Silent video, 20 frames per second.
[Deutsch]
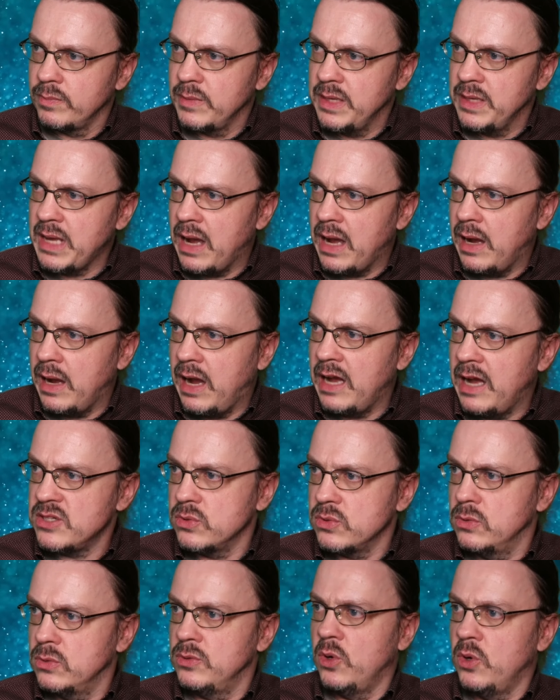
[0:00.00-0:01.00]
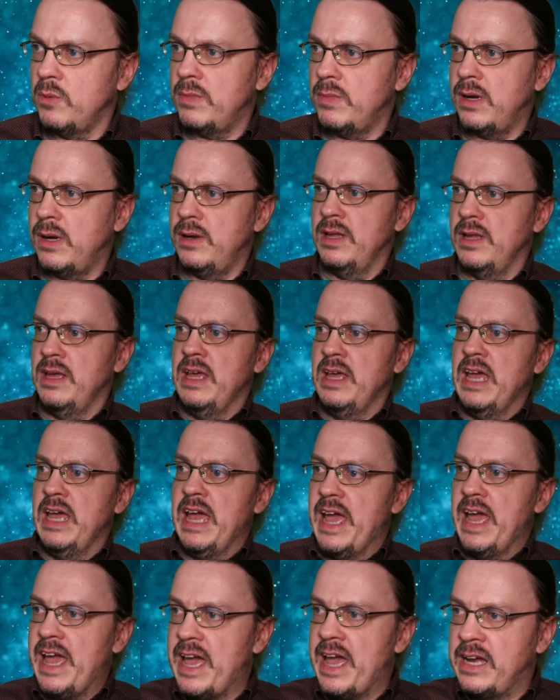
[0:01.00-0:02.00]
ja also nochmal,
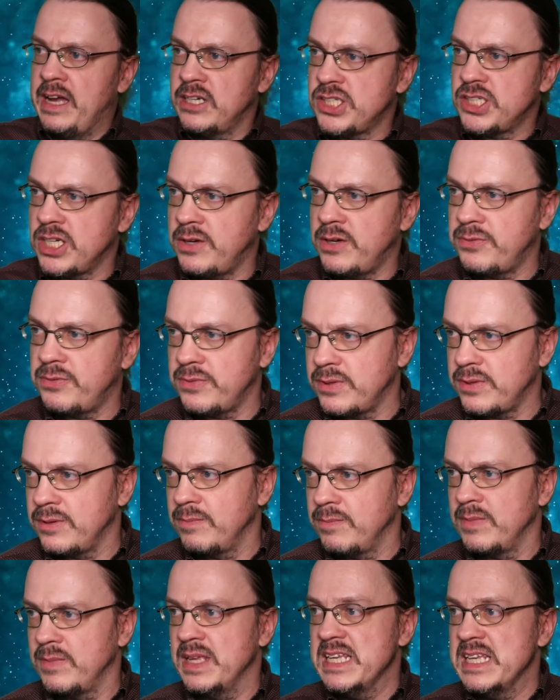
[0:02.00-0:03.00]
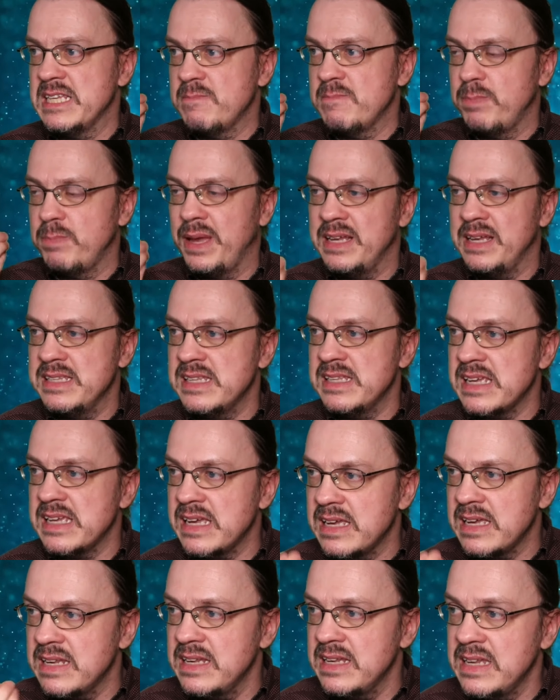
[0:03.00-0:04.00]
Herrschaft ist per
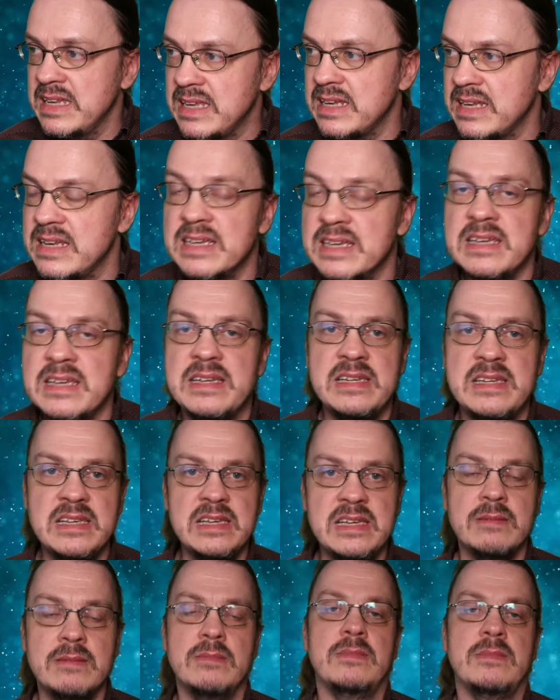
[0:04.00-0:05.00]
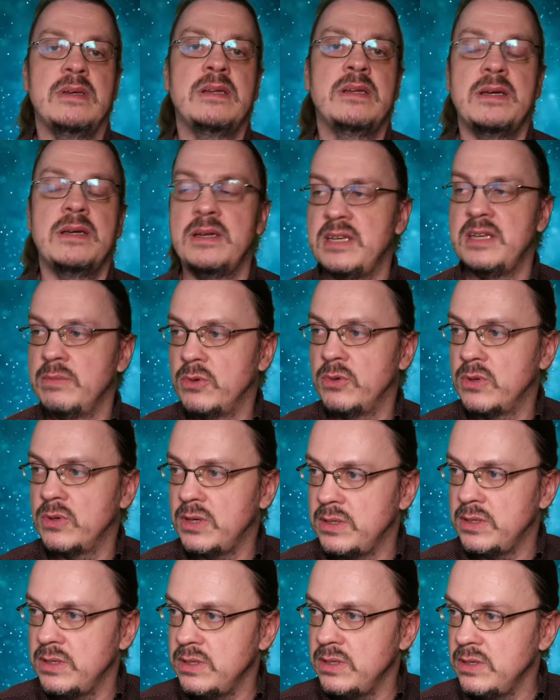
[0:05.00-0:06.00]
se nicht legitim in einer
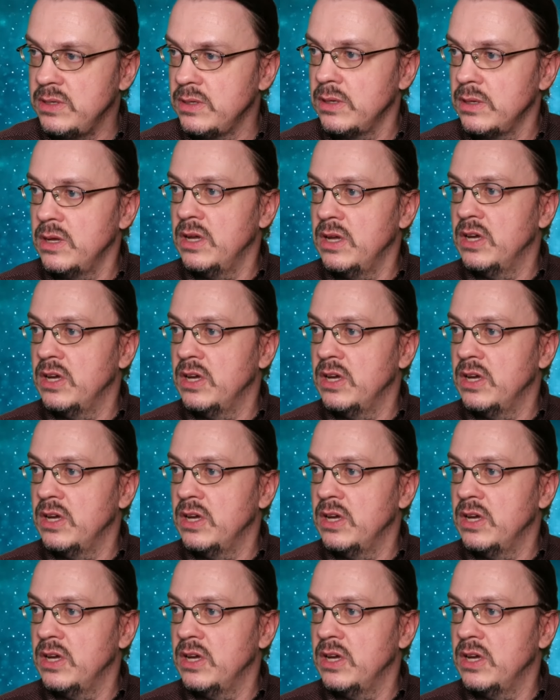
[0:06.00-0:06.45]
Demokratie,